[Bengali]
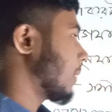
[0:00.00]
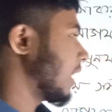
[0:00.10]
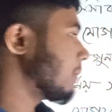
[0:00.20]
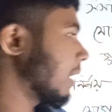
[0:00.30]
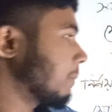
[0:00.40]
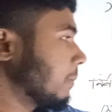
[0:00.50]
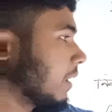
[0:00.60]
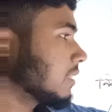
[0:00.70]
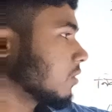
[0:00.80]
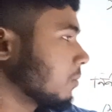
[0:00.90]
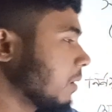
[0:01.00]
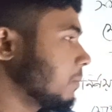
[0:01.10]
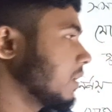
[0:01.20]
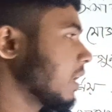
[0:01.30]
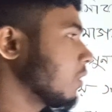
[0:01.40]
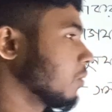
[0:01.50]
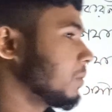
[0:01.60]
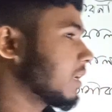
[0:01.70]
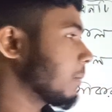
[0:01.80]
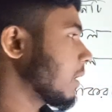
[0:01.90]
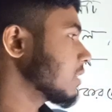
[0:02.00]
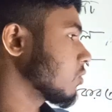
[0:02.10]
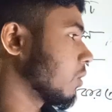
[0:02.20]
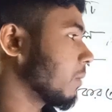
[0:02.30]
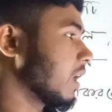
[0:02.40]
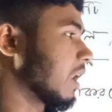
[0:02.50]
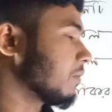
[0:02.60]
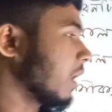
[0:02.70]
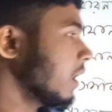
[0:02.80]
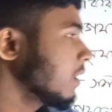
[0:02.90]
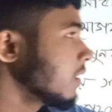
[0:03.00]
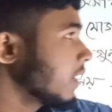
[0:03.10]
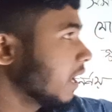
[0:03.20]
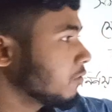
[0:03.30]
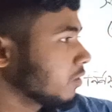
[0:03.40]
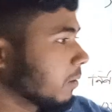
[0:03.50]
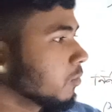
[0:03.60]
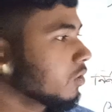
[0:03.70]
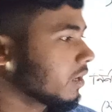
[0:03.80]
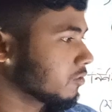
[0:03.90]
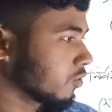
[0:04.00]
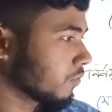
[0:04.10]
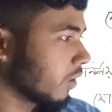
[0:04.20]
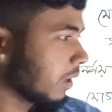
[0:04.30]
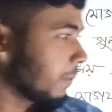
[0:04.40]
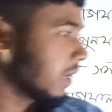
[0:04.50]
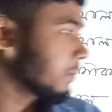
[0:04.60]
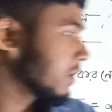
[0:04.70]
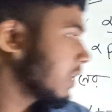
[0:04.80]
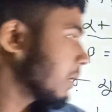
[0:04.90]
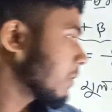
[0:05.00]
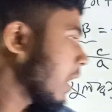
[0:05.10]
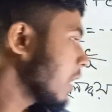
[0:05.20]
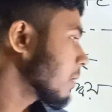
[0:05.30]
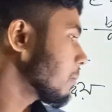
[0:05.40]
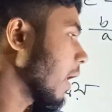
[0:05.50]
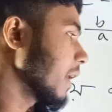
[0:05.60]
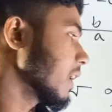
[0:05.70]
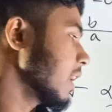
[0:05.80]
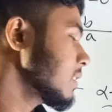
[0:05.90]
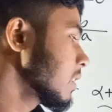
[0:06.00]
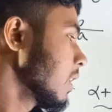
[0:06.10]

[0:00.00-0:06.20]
পাইলাম আলফা প্লাস ওয়ান বাই বিটা ও বিটা প্লাস ওয়ান বাই আলফা এই দুইটা মূলের যোগফলটা পাইলাম কি আমরা মাইনাস